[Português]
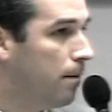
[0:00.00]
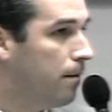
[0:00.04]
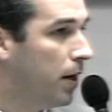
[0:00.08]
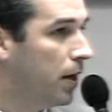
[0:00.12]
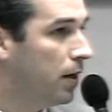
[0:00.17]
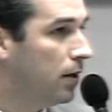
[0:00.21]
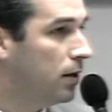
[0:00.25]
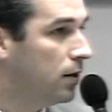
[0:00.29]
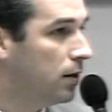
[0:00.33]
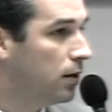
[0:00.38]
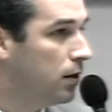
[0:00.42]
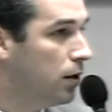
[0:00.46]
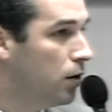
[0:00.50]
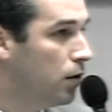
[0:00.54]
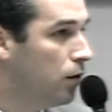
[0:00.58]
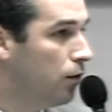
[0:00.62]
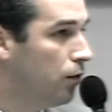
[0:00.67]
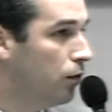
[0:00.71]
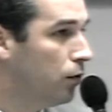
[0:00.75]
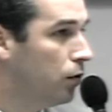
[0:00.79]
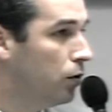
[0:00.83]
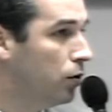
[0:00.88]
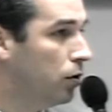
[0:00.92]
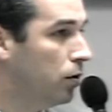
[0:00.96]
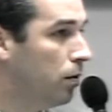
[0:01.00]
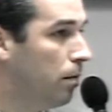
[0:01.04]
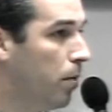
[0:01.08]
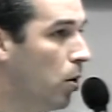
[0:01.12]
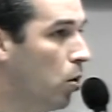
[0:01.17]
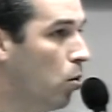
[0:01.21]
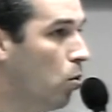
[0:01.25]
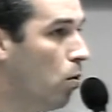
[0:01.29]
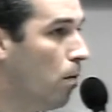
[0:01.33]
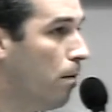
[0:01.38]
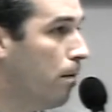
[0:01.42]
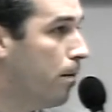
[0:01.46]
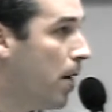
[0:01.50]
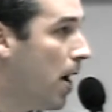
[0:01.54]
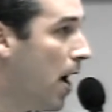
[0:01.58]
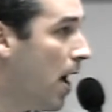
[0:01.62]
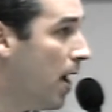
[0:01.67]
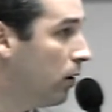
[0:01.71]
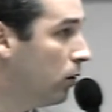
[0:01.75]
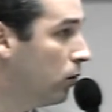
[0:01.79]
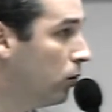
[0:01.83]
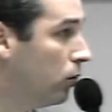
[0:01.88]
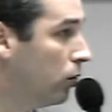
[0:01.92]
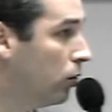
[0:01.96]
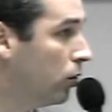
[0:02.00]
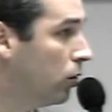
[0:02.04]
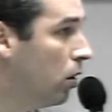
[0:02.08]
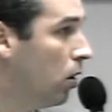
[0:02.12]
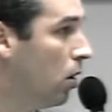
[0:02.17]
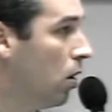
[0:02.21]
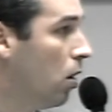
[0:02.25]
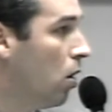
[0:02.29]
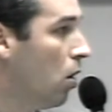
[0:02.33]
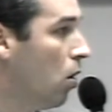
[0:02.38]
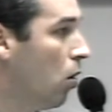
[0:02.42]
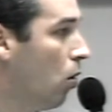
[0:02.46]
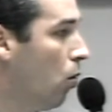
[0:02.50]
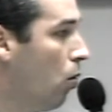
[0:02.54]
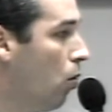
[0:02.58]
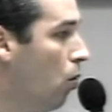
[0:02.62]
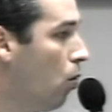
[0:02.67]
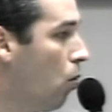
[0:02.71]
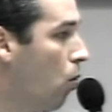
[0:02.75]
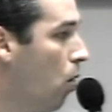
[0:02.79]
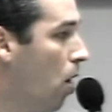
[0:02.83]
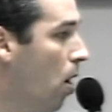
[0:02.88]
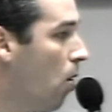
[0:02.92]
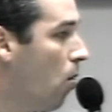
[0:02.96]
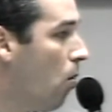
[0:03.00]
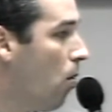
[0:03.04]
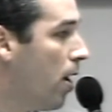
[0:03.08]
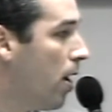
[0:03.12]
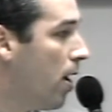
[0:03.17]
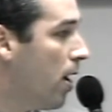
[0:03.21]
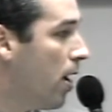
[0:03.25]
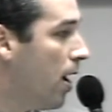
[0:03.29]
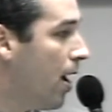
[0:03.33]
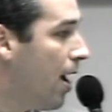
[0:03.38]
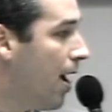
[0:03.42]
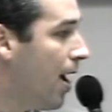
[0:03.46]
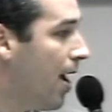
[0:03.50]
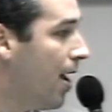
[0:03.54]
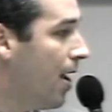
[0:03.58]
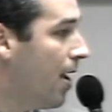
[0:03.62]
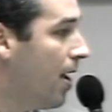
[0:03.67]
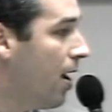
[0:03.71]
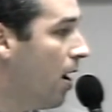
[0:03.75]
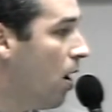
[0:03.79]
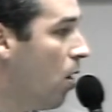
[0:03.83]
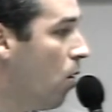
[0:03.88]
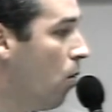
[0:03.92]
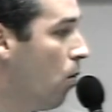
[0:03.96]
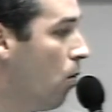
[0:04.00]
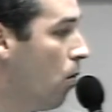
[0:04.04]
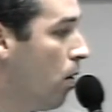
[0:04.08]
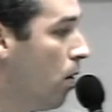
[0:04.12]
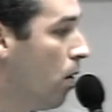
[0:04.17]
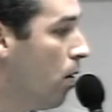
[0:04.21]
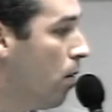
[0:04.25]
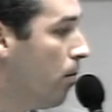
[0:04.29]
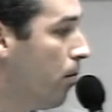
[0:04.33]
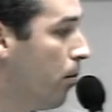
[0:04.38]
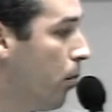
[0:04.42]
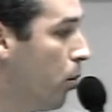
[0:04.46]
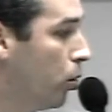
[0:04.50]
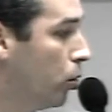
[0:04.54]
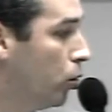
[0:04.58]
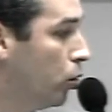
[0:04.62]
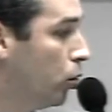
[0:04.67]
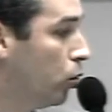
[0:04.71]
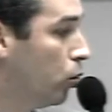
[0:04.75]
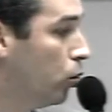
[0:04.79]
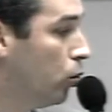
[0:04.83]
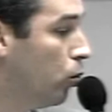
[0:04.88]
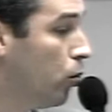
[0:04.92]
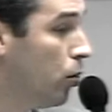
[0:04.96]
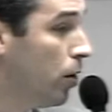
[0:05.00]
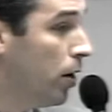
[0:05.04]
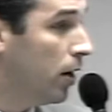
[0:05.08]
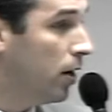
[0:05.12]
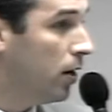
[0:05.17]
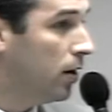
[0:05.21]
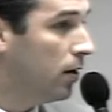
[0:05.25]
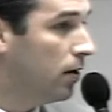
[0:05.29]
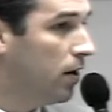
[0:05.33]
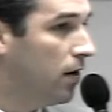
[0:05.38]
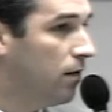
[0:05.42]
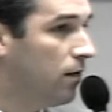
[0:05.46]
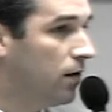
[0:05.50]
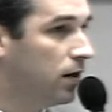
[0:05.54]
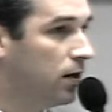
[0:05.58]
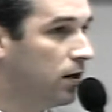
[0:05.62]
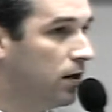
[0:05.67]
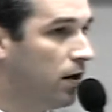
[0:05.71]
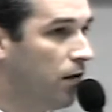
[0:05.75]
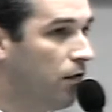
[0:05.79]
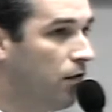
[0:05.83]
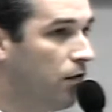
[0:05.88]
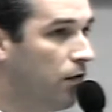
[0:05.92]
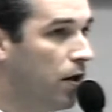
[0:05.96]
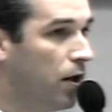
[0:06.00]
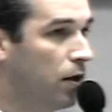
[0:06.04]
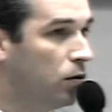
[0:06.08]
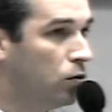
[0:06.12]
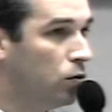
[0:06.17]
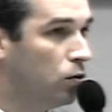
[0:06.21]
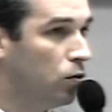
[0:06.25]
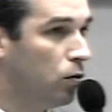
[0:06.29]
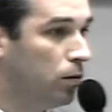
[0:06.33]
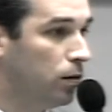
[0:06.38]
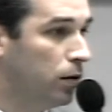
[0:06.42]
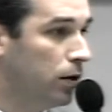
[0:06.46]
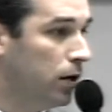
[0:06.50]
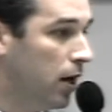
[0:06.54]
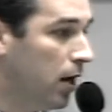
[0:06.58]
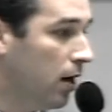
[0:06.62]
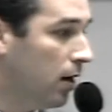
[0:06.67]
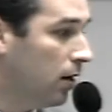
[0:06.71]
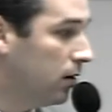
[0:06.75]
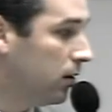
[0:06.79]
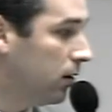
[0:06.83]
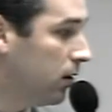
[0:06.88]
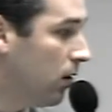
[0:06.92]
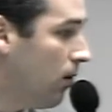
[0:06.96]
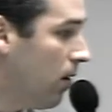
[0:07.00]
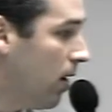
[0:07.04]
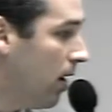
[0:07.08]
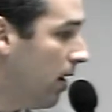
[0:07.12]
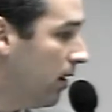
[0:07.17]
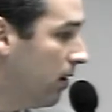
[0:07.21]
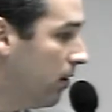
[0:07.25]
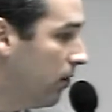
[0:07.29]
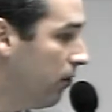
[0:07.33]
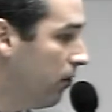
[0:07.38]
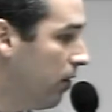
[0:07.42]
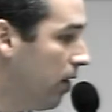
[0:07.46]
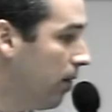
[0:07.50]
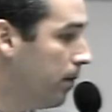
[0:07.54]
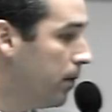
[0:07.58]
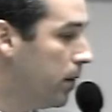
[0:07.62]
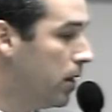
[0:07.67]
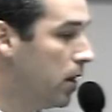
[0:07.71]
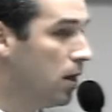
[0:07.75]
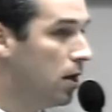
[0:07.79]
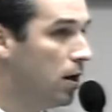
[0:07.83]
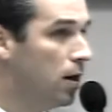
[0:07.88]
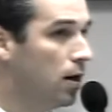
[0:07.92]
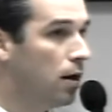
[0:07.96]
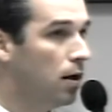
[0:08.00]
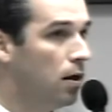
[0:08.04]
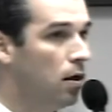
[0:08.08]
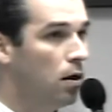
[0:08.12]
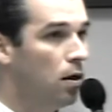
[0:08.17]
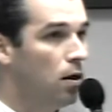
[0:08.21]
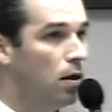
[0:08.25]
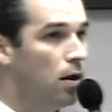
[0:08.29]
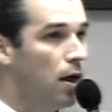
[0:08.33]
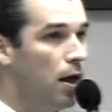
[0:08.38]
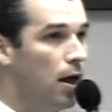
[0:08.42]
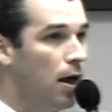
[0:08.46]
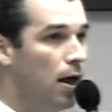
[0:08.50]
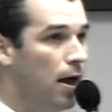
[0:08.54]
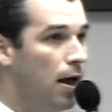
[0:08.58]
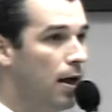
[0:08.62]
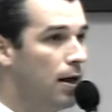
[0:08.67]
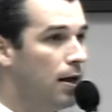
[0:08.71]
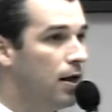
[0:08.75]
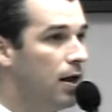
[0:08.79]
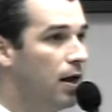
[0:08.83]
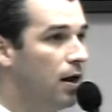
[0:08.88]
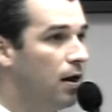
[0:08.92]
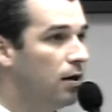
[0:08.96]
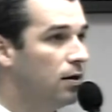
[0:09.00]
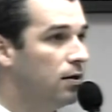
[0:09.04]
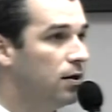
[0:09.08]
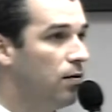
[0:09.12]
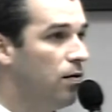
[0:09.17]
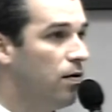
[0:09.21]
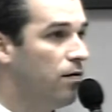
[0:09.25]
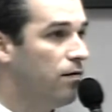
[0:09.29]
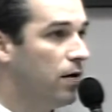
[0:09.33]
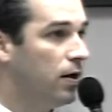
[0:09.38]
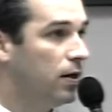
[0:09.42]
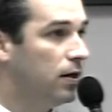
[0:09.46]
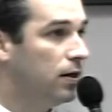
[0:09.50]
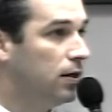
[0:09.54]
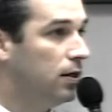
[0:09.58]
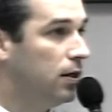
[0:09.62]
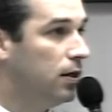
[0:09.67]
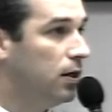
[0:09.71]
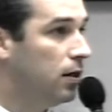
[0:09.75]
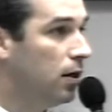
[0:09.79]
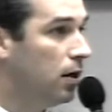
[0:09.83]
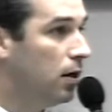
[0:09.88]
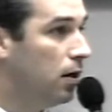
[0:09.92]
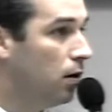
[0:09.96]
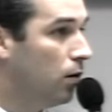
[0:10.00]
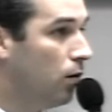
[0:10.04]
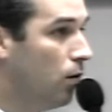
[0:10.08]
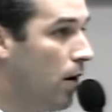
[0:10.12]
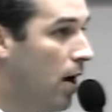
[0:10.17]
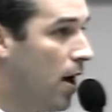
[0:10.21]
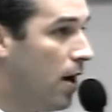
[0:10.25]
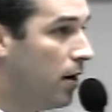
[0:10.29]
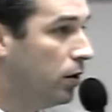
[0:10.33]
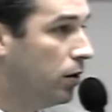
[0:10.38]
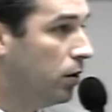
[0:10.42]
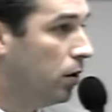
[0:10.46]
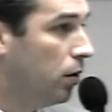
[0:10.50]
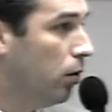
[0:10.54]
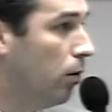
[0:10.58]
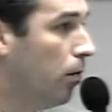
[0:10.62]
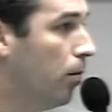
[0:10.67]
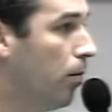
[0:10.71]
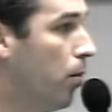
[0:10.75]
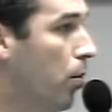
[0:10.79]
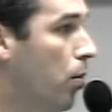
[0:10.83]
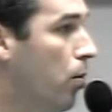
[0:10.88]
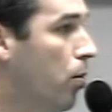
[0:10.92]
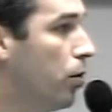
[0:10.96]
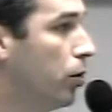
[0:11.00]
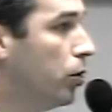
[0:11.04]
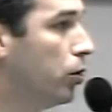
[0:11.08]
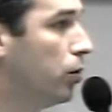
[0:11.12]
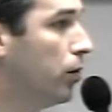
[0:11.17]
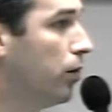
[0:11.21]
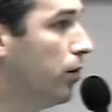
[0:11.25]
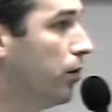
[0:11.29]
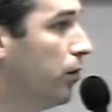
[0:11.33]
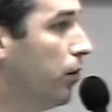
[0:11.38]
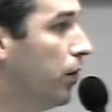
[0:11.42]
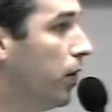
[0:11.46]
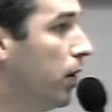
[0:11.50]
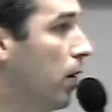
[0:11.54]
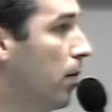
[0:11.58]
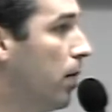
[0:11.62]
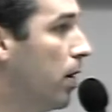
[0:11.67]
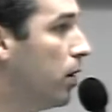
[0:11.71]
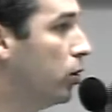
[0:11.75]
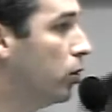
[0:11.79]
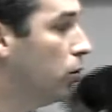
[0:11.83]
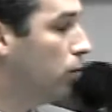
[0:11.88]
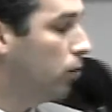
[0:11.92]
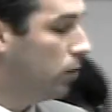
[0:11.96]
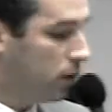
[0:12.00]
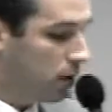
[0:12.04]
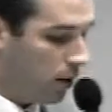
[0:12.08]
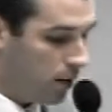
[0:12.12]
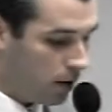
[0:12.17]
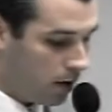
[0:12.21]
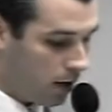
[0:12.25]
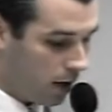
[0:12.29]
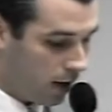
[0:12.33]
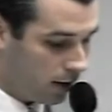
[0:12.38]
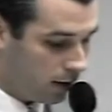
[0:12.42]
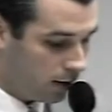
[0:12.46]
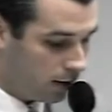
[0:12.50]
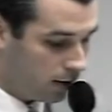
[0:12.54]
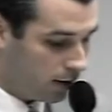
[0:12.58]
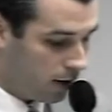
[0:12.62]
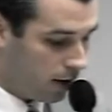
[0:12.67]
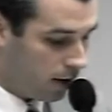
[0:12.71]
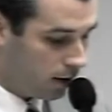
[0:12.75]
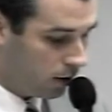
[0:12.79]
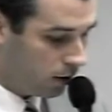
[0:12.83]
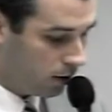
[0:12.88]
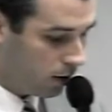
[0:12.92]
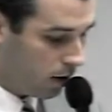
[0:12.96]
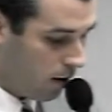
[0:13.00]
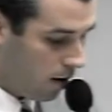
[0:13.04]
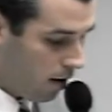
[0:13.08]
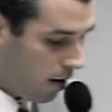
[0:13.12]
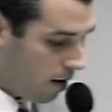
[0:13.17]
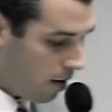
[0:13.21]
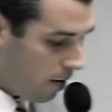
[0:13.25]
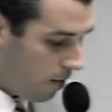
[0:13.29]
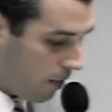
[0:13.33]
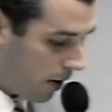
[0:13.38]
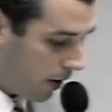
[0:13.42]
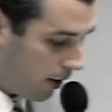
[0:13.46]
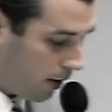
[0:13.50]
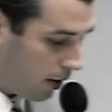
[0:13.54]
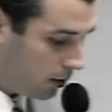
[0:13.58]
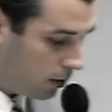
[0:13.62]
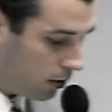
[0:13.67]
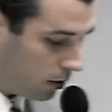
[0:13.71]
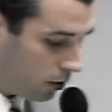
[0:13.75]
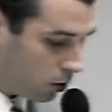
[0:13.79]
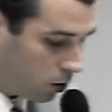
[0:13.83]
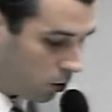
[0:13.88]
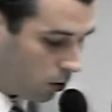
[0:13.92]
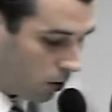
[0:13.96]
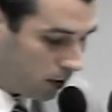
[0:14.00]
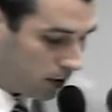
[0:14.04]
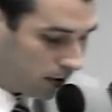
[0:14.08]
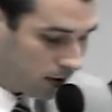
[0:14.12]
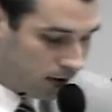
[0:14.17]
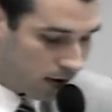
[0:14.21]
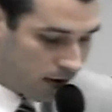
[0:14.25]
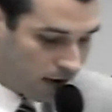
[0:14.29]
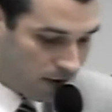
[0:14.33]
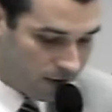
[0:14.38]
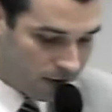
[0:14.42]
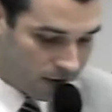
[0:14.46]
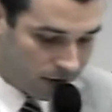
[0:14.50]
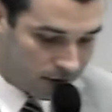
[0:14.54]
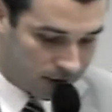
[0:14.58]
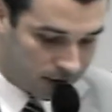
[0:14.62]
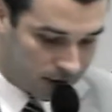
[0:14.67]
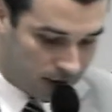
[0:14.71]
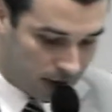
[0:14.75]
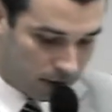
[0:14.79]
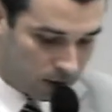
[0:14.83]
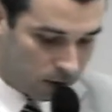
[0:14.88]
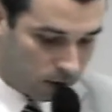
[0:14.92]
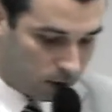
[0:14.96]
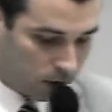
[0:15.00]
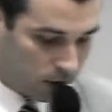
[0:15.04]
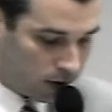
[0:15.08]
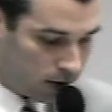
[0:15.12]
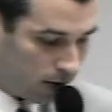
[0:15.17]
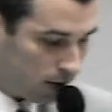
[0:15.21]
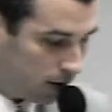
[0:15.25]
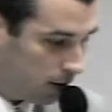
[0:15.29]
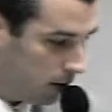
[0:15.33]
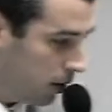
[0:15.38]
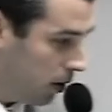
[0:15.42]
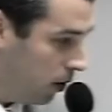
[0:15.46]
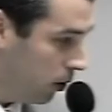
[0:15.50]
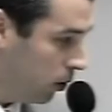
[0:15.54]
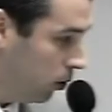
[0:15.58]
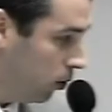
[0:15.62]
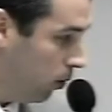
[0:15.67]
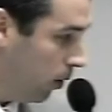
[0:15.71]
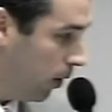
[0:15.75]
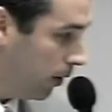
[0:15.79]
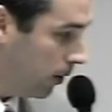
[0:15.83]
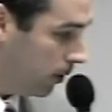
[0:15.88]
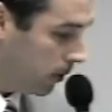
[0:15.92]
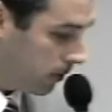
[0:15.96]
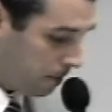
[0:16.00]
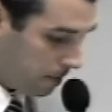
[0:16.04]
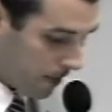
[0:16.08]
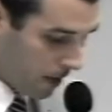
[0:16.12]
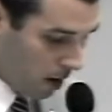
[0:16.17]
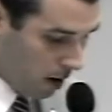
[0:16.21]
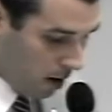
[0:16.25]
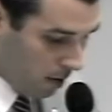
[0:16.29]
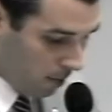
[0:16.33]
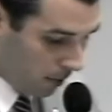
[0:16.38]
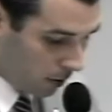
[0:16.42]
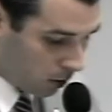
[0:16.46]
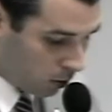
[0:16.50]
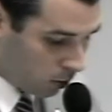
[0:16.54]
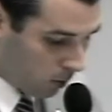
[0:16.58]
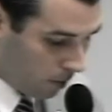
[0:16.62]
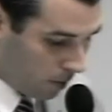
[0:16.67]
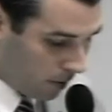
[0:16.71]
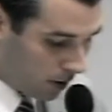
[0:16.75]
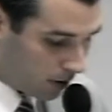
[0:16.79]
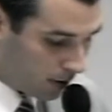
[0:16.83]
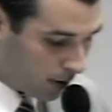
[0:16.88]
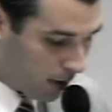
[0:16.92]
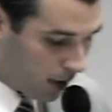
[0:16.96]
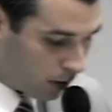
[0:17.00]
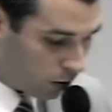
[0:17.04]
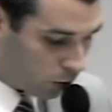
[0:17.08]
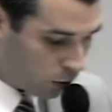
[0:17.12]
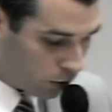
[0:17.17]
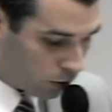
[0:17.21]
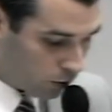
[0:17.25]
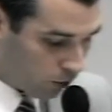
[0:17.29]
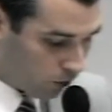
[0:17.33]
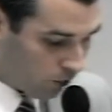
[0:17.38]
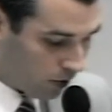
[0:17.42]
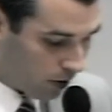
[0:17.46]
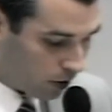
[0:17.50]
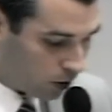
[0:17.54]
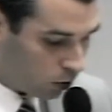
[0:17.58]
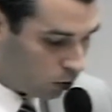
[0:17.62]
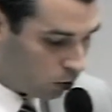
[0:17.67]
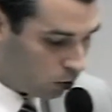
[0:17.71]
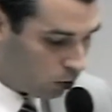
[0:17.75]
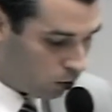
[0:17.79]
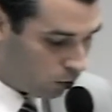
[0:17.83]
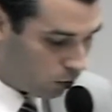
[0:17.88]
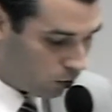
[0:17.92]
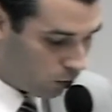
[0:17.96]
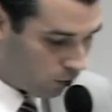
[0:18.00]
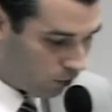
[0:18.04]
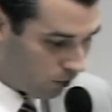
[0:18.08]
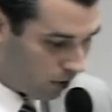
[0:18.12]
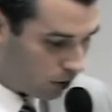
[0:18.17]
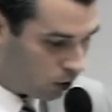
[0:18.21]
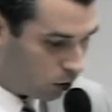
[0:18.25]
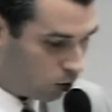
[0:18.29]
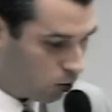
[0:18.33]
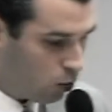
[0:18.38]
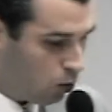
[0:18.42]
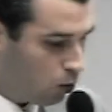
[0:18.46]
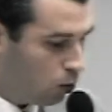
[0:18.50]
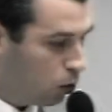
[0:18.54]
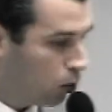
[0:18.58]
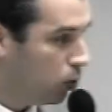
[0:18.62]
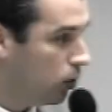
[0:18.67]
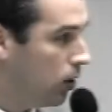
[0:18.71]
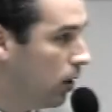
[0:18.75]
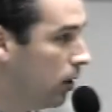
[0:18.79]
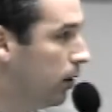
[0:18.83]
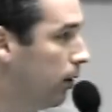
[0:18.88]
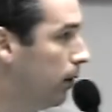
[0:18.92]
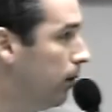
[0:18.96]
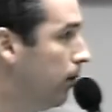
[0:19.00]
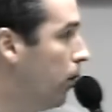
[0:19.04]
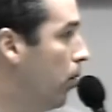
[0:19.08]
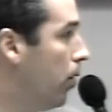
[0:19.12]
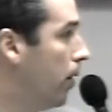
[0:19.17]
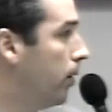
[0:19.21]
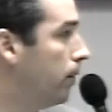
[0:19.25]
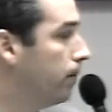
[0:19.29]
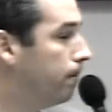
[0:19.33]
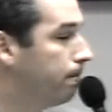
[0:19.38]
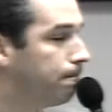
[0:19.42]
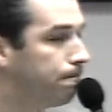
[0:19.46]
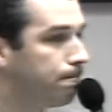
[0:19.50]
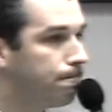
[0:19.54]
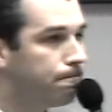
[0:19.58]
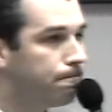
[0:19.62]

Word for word: apreensivos, preocupados com qual é a real postura que deva ser feita em relação a cada família, é, em relação à vacina que não acha no posto, enfim, é uma discussão interessante para que a gente consiga avançar em todas essas questões. Mas, senhor presidente, hoje eu faço, faço uso da tribuna